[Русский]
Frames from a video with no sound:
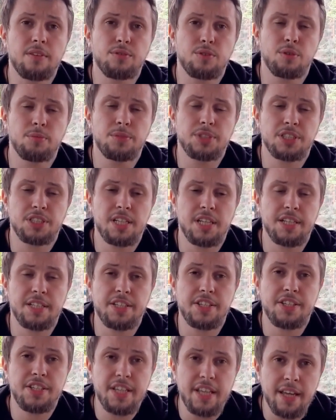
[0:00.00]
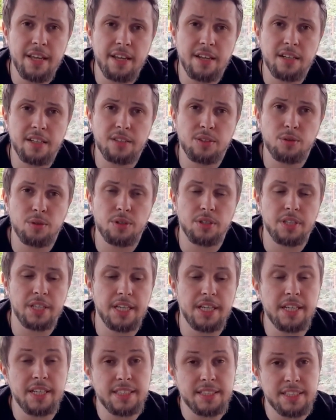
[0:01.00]
том числе детей, которые,
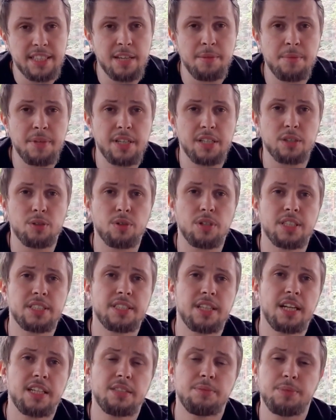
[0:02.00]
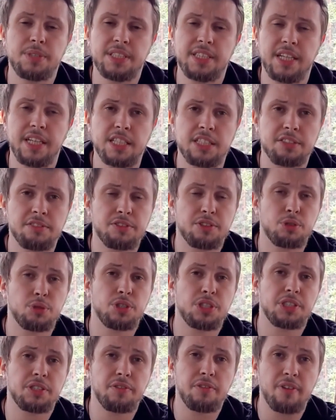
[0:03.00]
и их семьи, которые остались без средств к
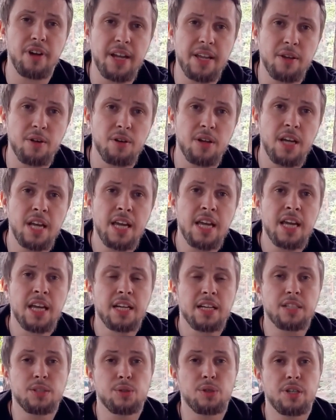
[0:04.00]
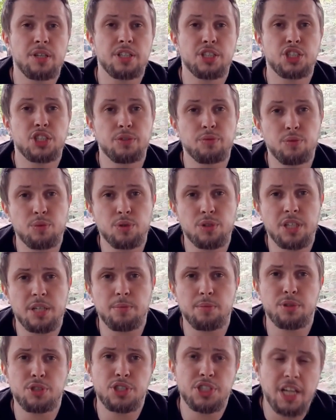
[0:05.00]
существованию, которые живут,
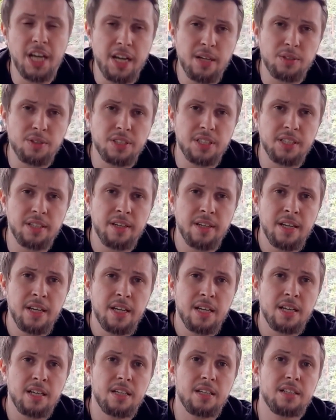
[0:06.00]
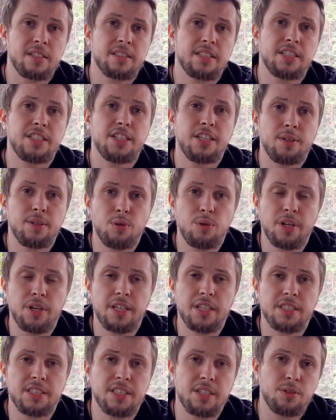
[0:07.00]
обучаются а, на
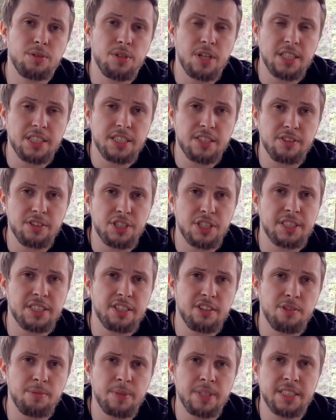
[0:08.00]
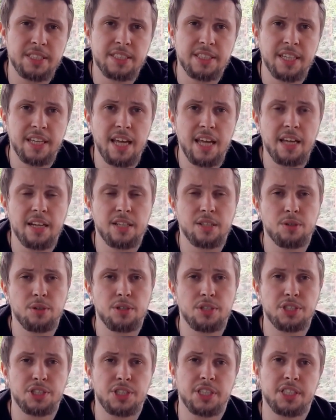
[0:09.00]
территории Среднеуральского женского монастыря, и
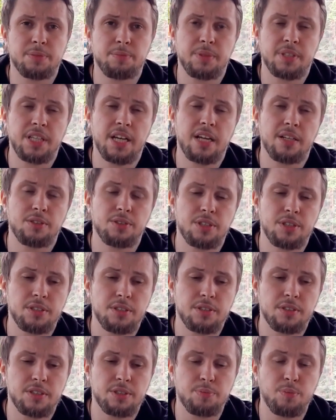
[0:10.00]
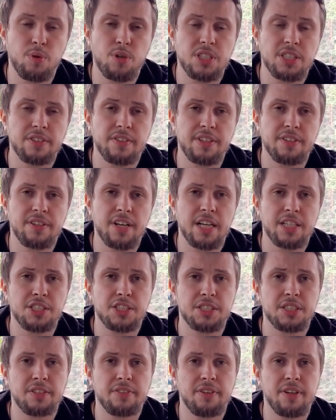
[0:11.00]
которых сейчас пытаются использовать в
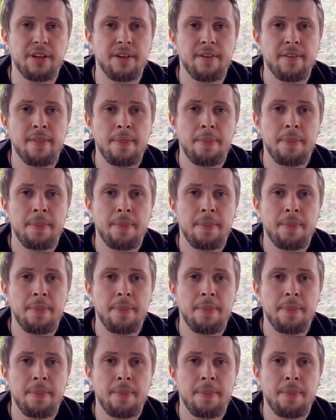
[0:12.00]
качестве